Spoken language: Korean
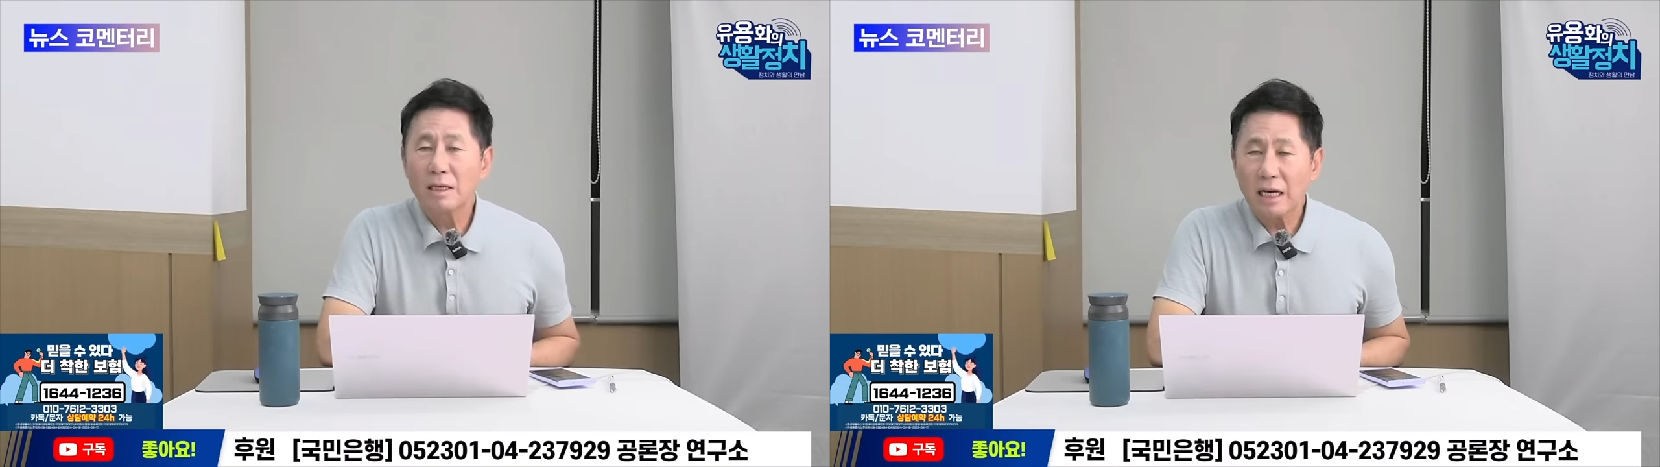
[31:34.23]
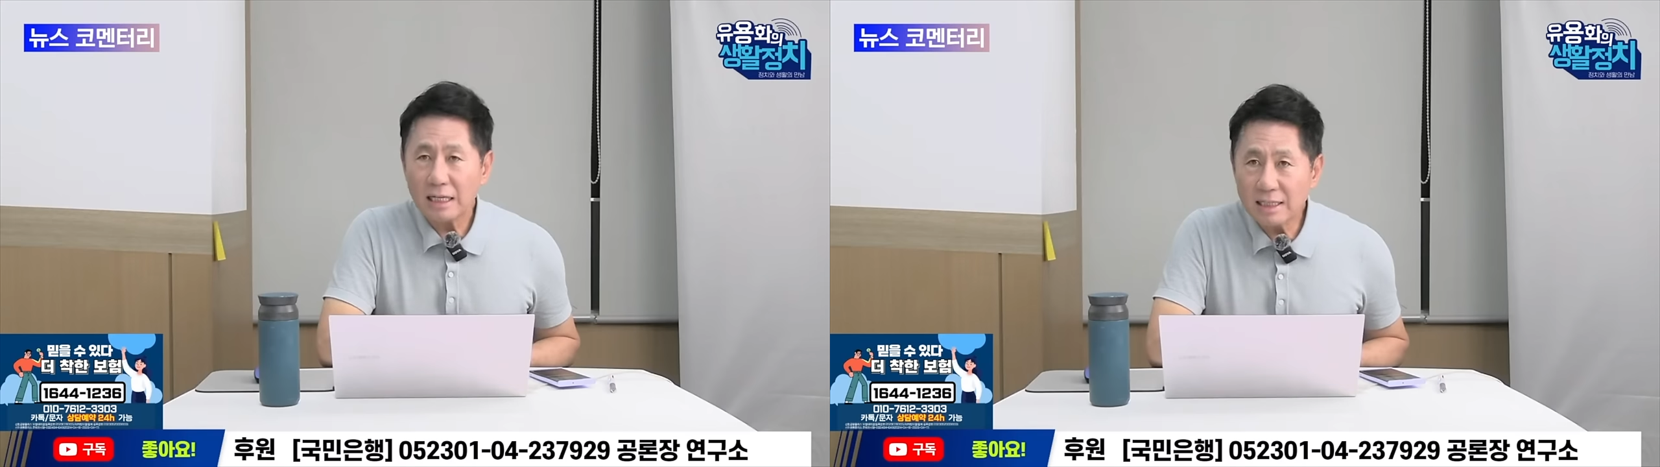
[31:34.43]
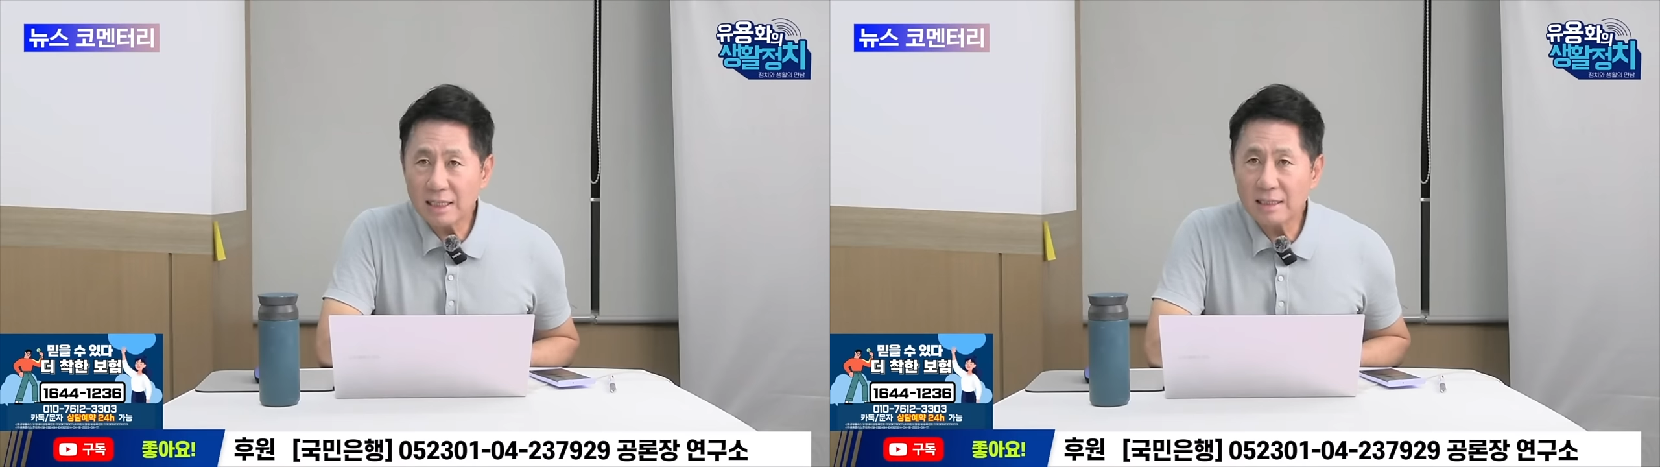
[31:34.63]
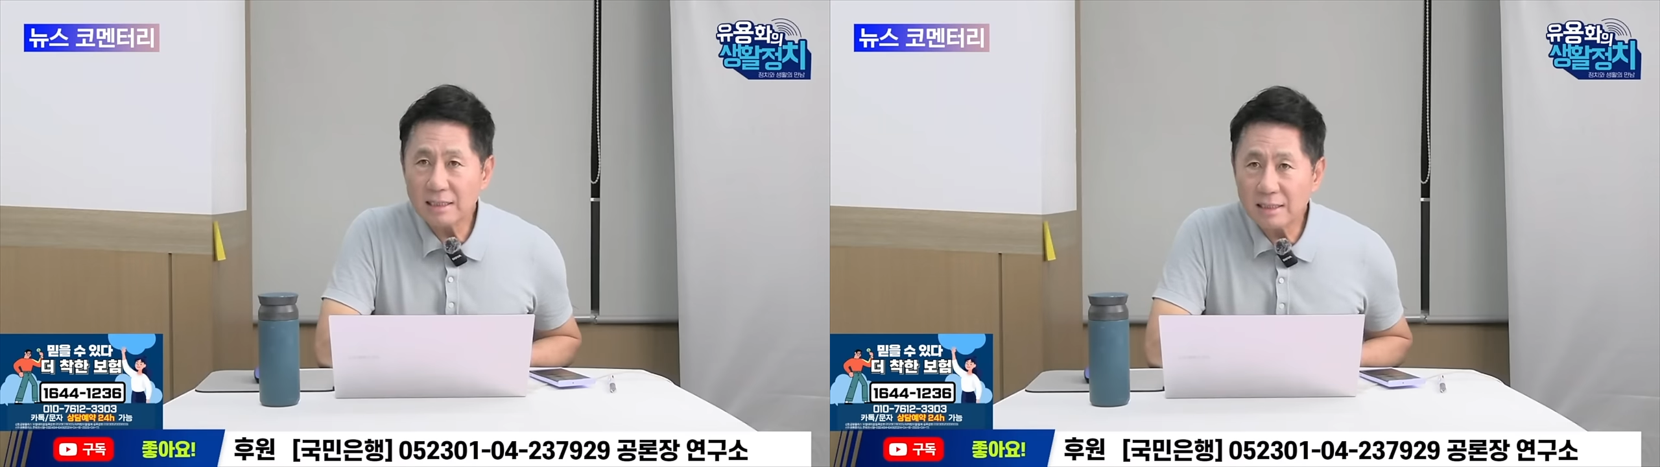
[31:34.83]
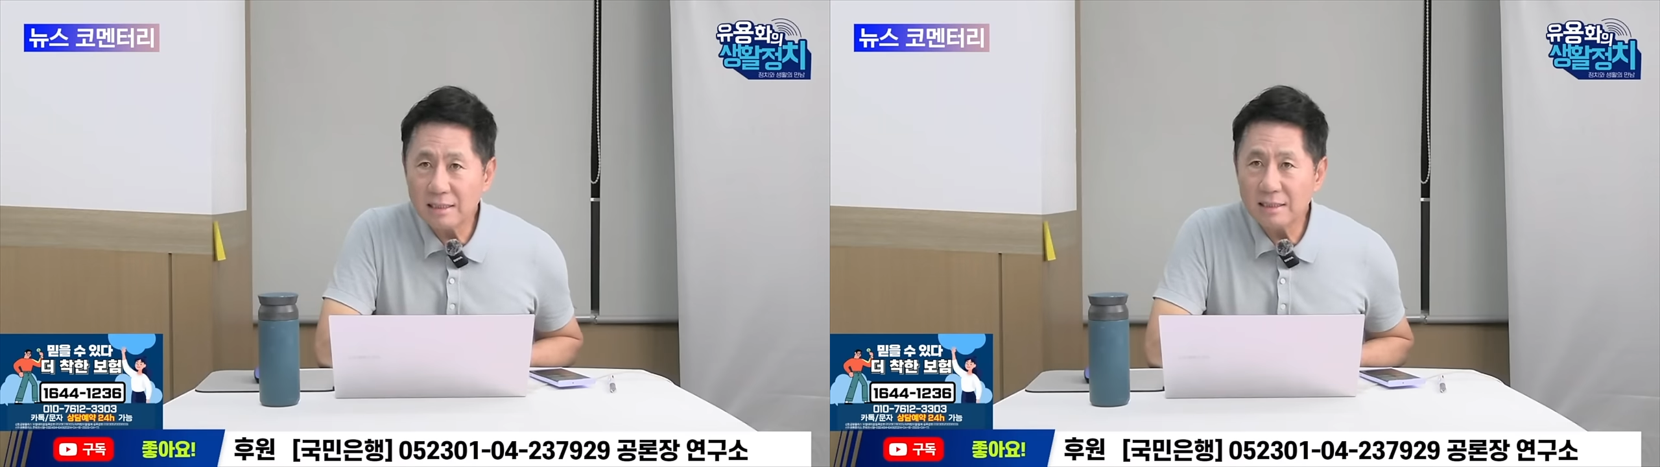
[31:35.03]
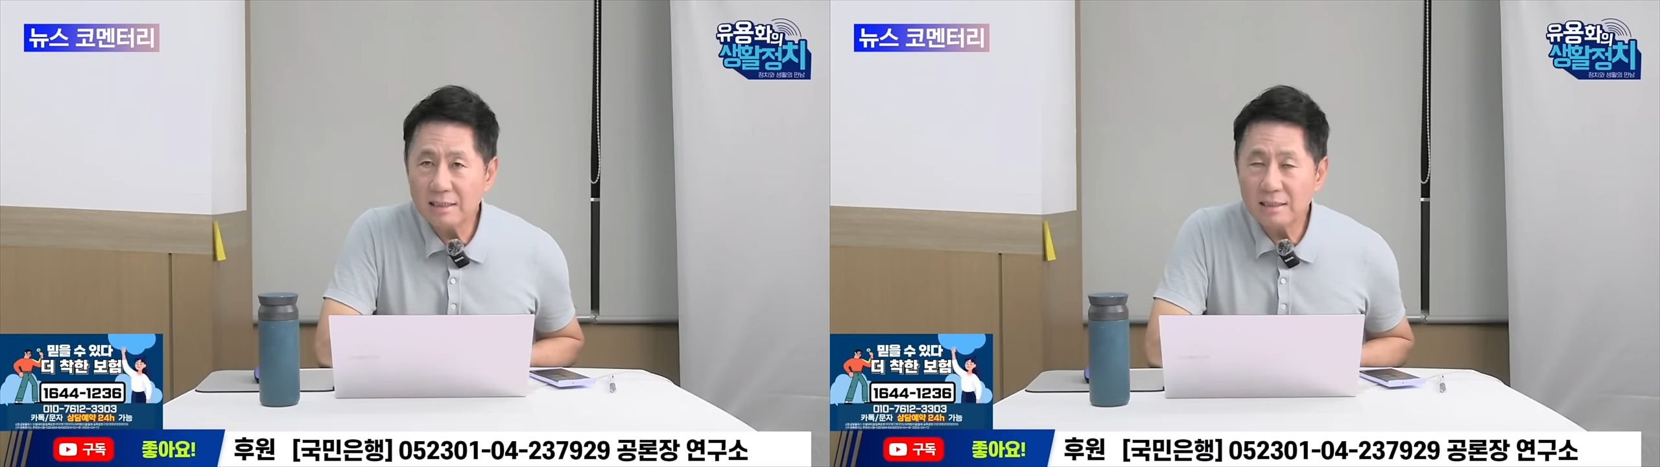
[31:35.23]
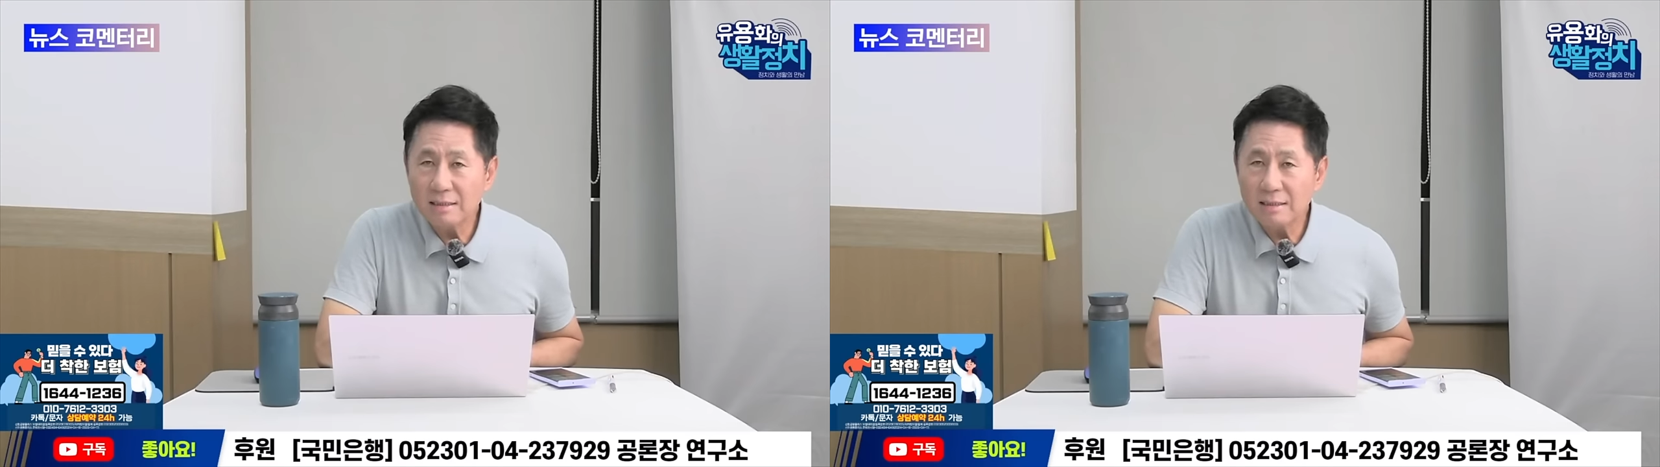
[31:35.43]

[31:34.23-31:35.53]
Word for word: 가장 큰